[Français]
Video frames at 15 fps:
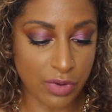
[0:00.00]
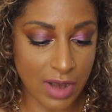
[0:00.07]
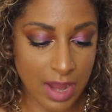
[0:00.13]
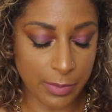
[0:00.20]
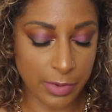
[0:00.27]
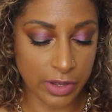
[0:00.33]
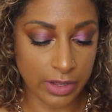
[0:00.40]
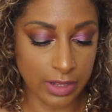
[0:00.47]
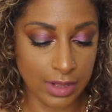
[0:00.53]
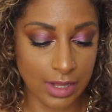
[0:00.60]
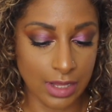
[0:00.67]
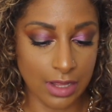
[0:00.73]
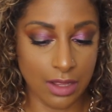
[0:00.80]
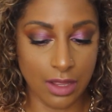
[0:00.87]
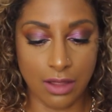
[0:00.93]
Primer.
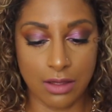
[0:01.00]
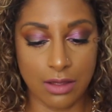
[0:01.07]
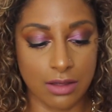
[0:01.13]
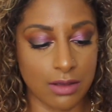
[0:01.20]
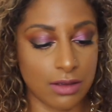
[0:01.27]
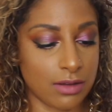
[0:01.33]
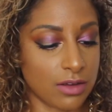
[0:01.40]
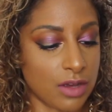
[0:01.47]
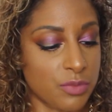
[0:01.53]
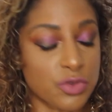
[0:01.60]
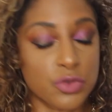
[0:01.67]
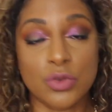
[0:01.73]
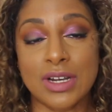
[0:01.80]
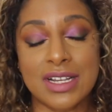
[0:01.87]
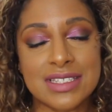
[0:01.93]
Euh, comme
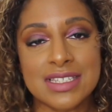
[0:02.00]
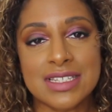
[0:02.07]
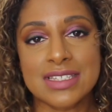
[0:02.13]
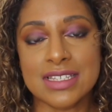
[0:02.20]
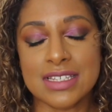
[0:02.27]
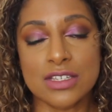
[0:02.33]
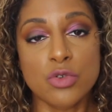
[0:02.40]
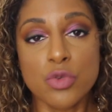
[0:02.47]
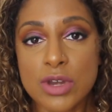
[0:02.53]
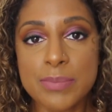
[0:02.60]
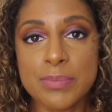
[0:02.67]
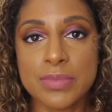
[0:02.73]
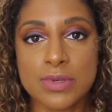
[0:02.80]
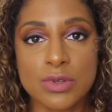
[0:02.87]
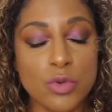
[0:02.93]
son nom l'indique, c'est
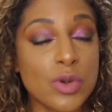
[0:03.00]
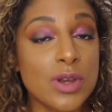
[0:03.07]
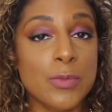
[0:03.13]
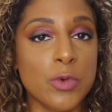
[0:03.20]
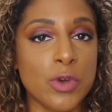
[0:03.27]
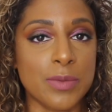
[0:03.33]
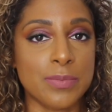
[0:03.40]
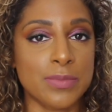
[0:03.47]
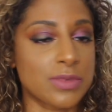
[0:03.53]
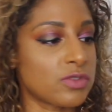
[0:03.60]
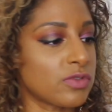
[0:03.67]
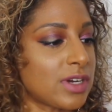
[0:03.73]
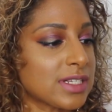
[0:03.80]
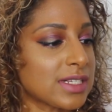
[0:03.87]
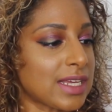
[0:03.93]
grip, grip, grip.
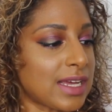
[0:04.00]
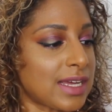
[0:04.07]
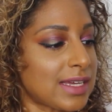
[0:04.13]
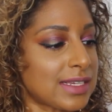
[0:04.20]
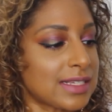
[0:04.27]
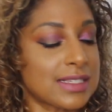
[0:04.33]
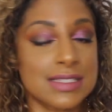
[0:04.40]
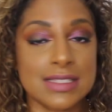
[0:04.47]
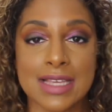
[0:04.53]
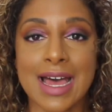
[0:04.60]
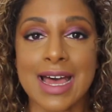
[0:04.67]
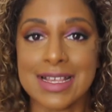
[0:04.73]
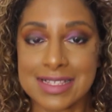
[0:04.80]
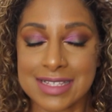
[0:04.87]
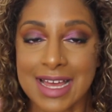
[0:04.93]
Tu vois, ça,
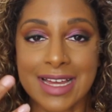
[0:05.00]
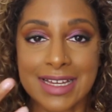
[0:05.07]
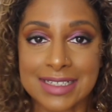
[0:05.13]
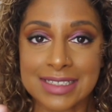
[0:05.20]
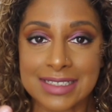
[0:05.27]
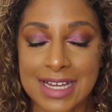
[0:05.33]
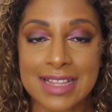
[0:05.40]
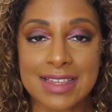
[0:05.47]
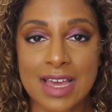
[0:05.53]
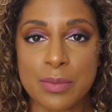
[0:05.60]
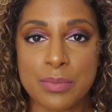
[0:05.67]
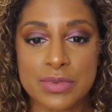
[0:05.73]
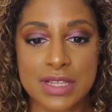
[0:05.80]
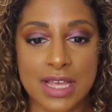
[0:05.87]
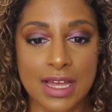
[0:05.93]
ça, ça
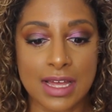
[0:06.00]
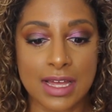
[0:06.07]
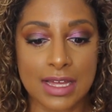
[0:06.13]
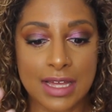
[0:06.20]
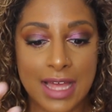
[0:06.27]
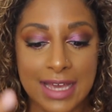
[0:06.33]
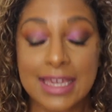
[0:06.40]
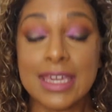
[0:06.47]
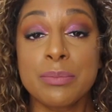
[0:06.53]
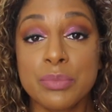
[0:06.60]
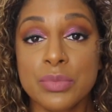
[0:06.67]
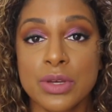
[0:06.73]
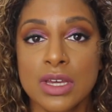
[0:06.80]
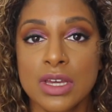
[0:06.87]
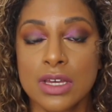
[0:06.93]
attrape, ça
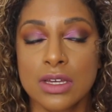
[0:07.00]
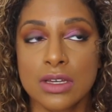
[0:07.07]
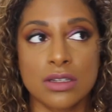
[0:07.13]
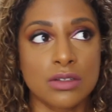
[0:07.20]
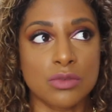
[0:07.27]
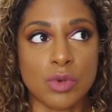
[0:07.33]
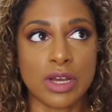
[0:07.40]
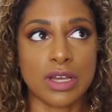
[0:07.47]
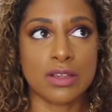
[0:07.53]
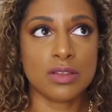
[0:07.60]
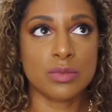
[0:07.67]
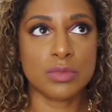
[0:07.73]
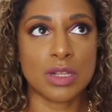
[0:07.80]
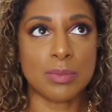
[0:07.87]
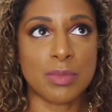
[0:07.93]
agrippe. Ouais,
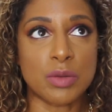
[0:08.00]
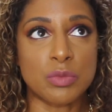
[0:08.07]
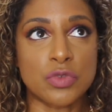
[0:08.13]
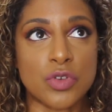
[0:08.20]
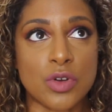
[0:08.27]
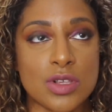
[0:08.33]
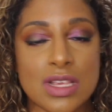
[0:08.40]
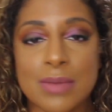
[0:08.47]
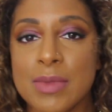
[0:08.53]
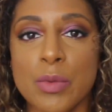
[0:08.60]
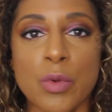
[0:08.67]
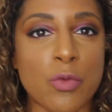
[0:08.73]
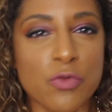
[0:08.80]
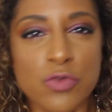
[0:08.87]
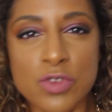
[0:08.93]
c'est peut-être pas le mot français, mais
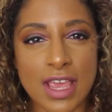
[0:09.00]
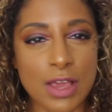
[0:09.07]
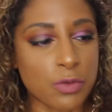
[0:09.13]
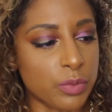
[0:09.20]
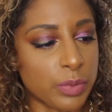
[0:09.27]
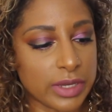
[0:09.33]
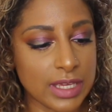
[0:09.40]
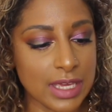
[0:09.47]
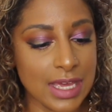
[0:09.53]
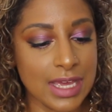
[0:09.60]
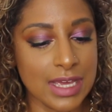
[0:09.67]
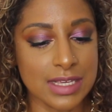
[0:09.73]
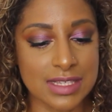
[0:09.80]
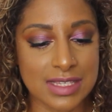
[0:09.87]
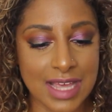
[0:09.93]
bon, avez compris.
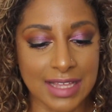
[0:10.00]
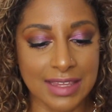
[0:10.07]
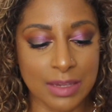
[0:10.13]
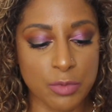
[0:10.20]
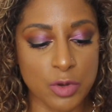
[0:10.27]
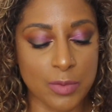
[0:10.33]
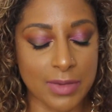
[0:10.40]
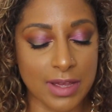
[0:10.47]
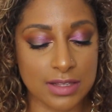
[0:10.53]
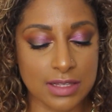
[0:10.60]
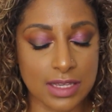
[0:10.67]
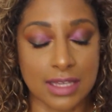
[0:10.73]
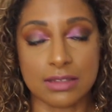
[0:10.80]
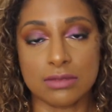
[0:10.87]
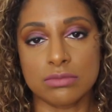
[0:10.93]
Ça agrippe le
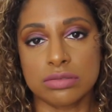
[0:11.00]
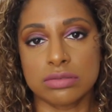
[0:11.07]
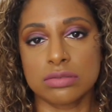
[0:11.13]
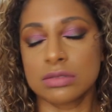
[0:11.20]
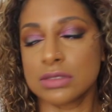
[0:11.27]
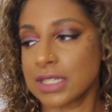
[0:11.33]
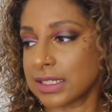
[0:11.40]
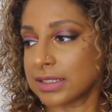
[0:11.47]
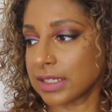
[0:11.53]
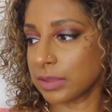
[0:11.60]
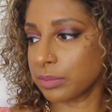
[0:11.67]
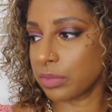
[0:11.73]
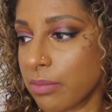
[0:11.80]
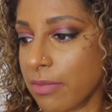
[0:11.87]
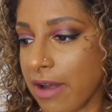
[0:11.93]
ça,
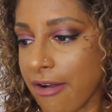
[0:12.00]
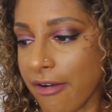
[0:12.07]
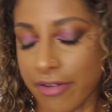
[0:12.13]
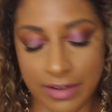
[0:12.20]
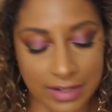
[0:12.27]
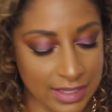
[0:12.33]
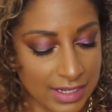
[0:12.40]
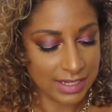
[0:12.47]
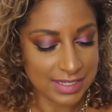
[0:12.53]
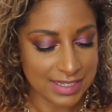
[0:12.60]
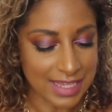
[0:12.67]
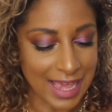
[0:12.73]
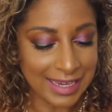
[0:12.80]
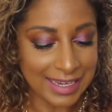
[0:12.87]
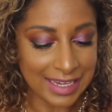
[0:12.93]
agrippe,
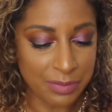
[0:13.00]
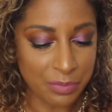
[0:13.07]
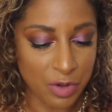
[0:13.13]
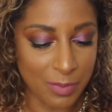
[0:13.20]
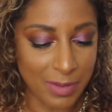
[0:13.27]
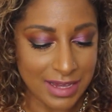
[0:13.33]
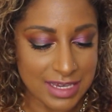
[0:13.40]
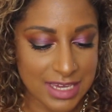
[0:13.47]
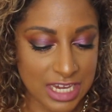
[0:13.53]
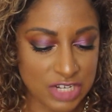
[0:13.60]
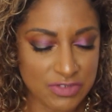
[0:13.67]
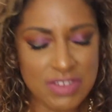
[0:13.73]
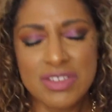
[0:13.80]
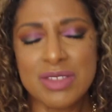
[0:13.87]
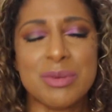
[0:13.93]
ça agrippe le maquillage.
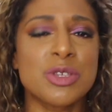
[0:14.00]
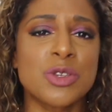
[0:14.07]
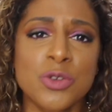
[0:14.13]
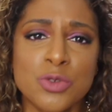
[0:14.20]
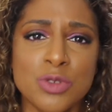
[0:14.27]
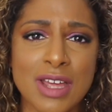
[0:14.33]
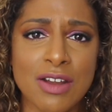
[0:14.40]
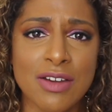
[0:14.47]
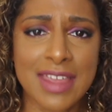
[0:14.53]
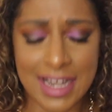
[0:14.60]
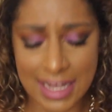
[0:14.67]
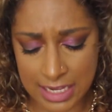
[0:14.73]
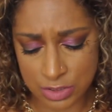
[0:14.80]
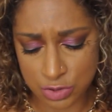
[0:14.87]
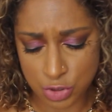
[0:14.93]
Je fais vite parce que tout à l'heure,
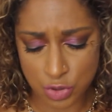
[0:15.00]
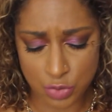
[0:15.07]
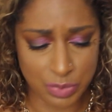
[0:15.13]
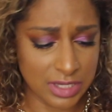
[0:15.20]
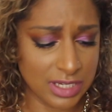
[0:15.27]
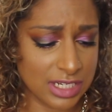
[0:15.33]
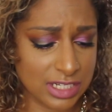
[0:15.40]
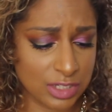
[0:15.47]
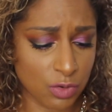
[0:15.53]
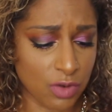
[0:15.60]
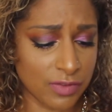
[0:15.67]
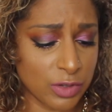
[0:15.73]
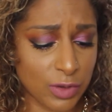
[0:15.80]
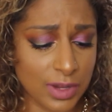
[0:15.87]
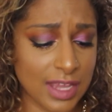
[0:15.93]
il y a le du shopping et j'ai
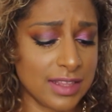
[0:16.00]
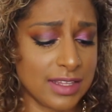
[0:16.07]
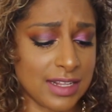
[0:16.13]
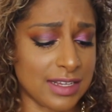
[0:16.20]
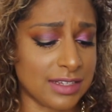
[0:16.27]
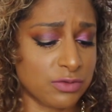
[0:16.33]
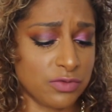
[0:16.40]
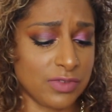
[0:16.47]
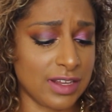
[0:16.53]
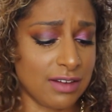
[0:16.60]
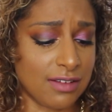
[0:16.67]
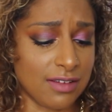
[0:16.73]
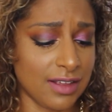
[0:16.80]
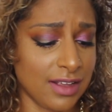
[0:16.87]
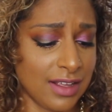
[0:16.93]
trop envie de regarder la
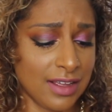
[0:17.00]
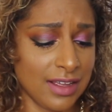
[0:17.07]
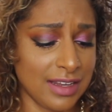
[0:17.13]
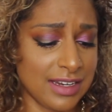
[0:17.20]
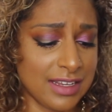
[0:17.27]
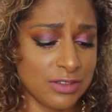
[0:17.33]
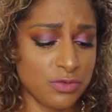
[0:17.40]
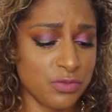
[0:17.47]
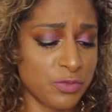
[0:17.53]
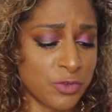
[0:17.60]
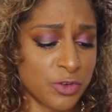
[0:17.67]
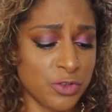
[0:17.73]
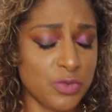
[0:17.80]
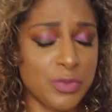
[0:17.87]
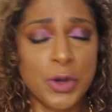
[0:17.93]
nouvelle, euh, les
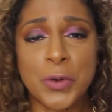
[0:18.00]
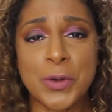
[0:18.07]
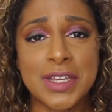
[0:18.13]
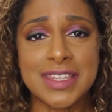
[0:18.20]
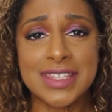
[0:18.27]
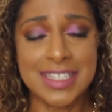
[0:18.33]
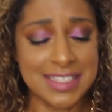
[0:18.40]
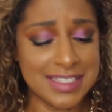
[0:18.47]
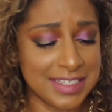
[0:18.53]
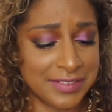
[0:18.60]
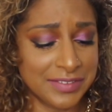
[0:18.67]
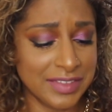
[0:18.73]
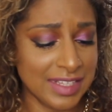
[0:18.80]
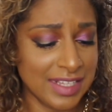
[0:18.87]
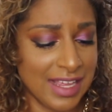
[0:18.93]
nouveaux numéros inédits.